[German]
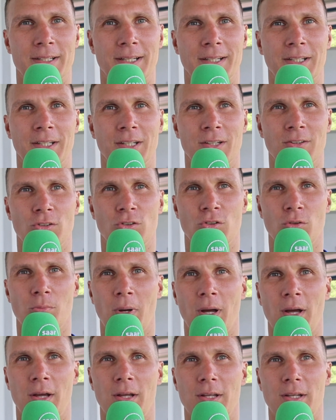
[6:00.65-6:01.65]
generell denke
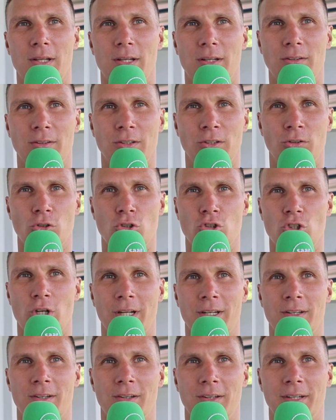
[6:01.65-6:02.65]
ich, ist es immer
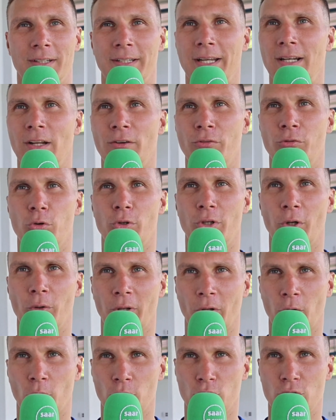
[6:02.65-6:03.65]
nicht so schlecht, die
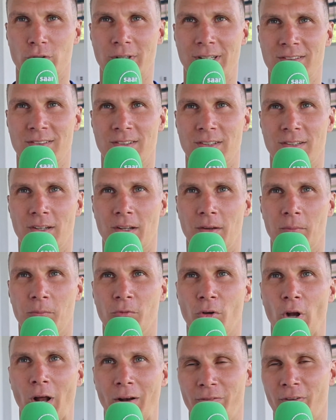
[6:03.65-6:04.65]
Gegner früh unter Druck zu
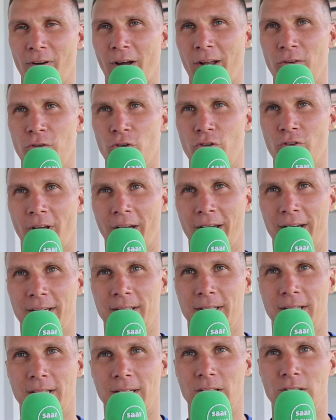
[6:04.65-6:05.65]
setzen, ähm, vor Anfang an
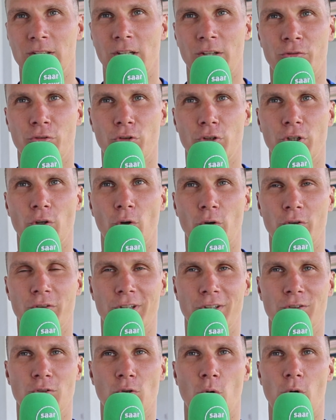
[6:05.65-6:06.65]
zu zeigen, dass
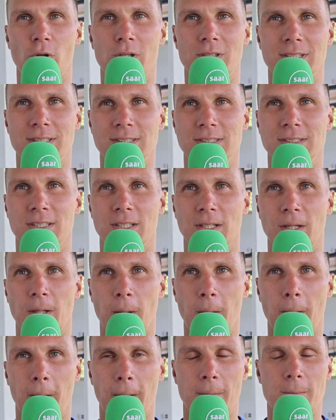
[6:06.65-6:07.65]
für die Jungs nichts zu holen
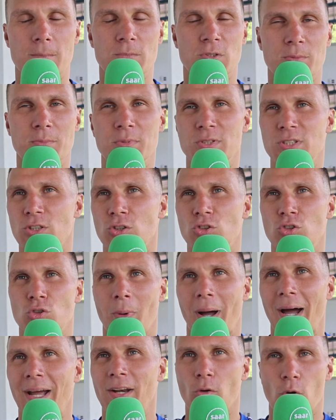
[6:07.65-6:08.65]
ist, ähm, sie ein
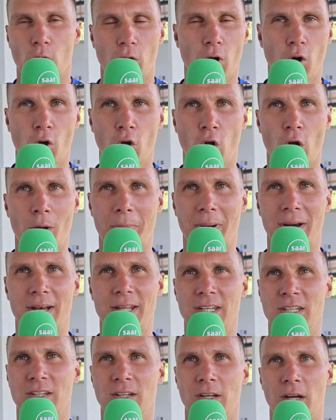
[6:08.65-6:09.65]
bisschen zu beeindrucken,
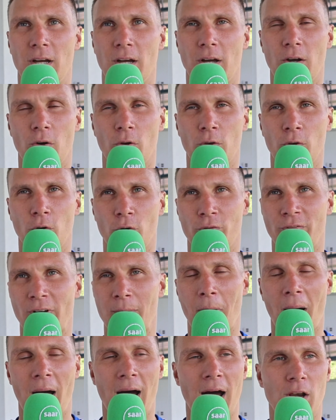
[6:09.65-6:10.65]
auch körperlich äh,
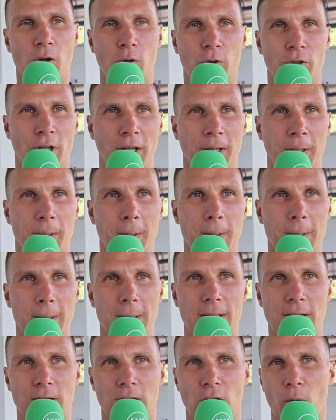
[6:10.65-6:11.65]
und, und verbal und
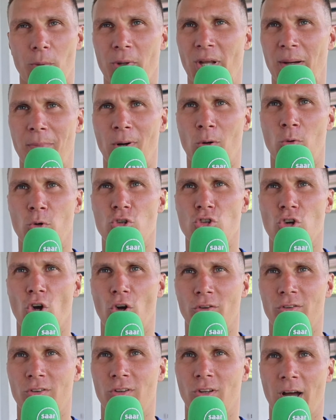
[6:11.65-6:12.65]
dann glaube ich, hat
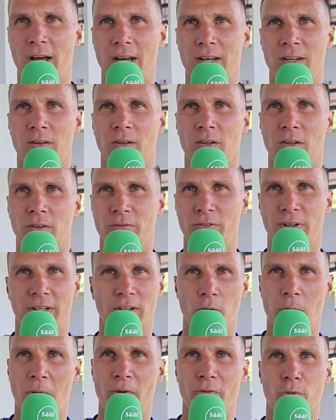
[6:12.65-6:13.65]
man gute Chancen,
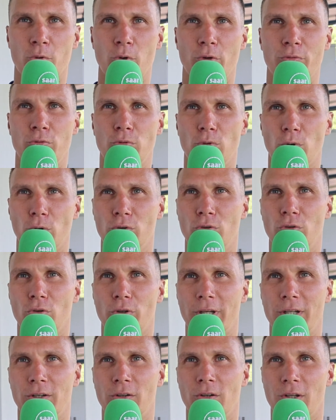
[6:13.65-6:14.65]
gerade äh, vielleicht auch mal früh in
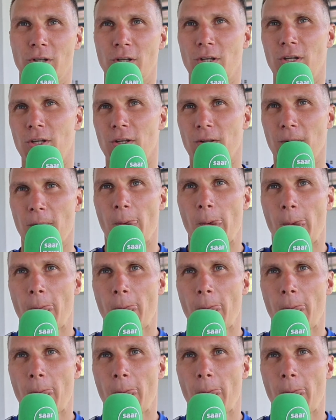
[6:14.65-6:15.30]
Führung zu gehen.